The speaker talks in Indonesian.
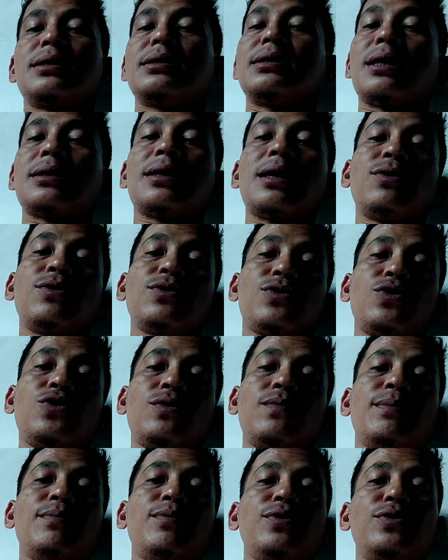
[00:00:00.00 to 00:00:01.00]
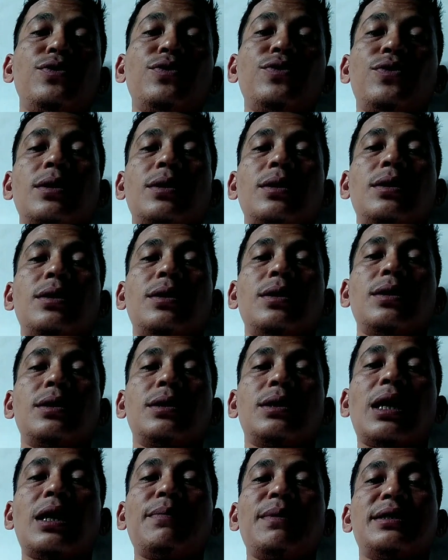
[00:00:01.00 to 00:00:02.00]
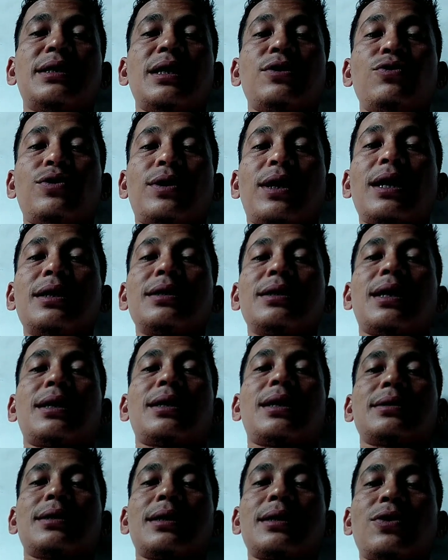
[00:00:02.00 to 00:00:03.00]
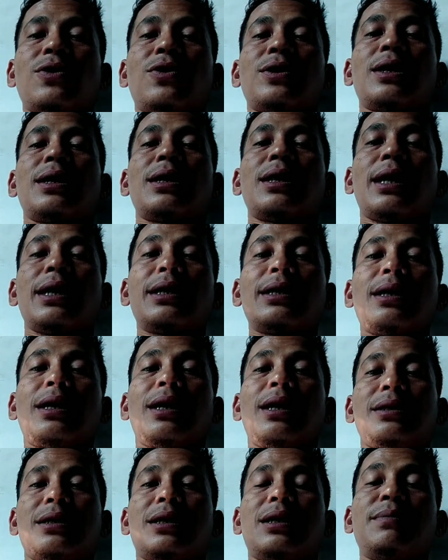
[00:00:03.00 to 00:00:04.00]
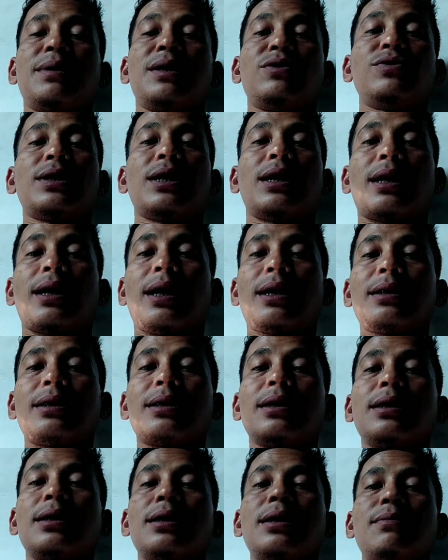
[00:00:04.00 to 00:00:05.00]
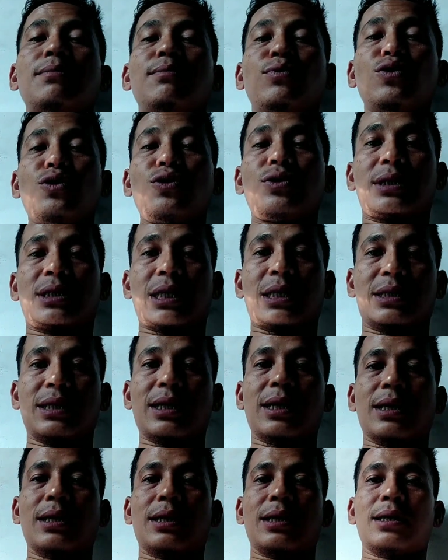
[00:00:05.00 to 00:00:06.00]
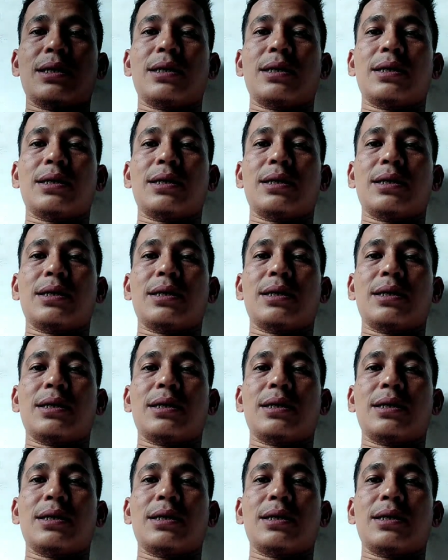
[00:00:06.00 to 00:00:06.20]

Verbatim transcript: senjata untuk membunuh dan menjatuhkan karakter orang lain hanya menggunakan mulut saja.